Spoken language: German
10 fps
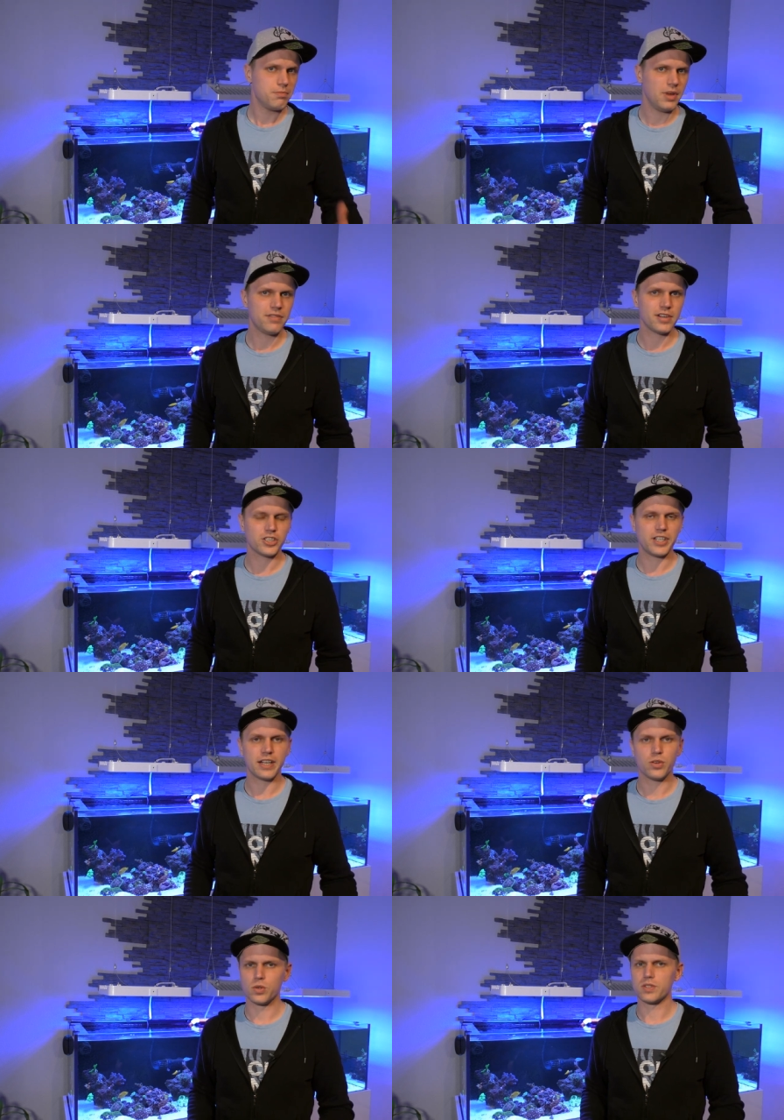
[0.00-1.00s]

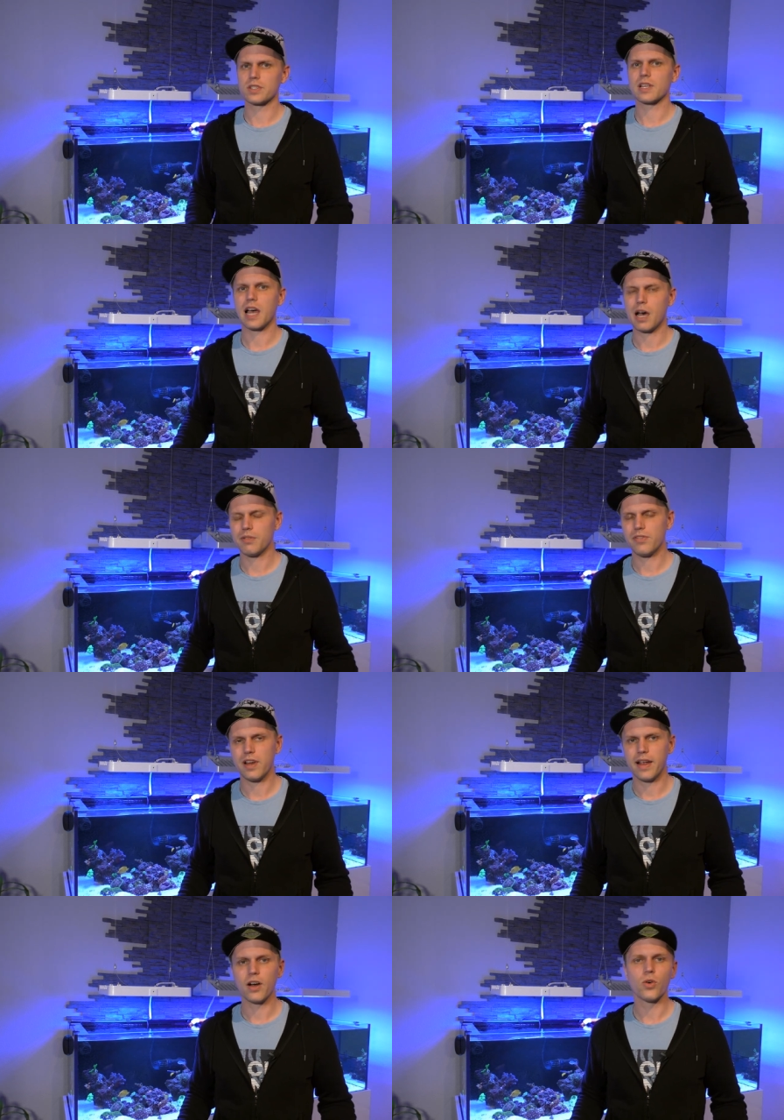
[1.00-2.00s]
Mehrfachsteckdosen,
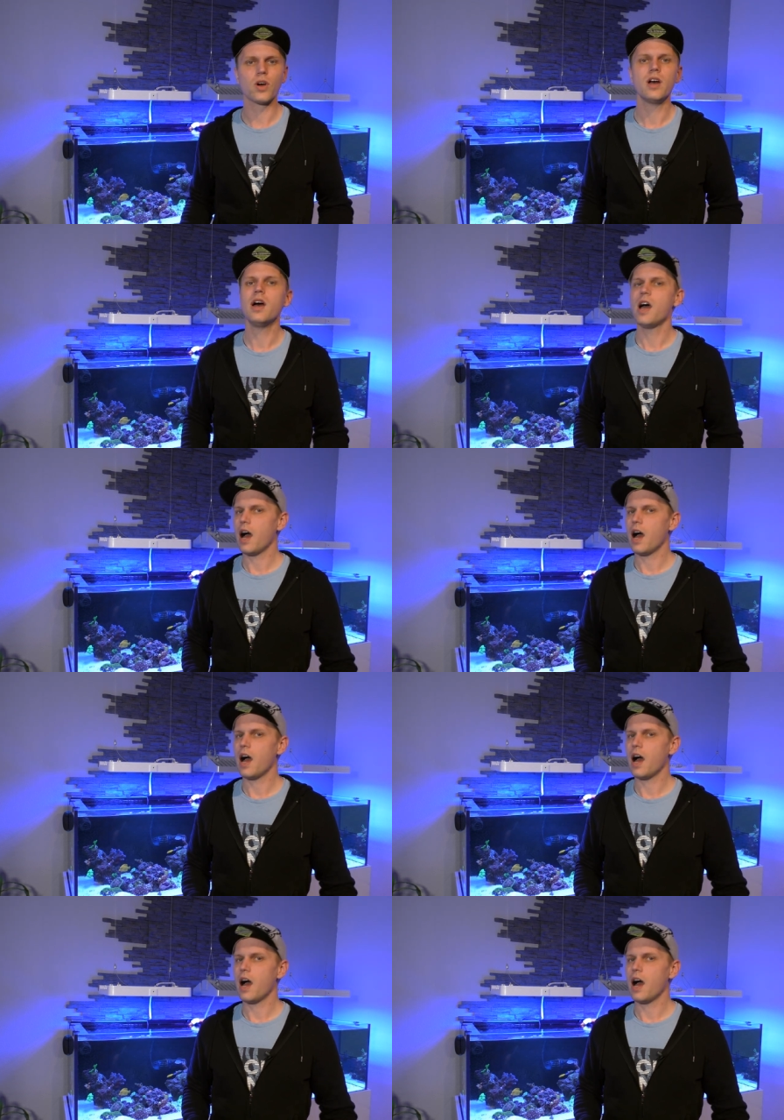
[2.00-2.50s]
Kabelverlängerung,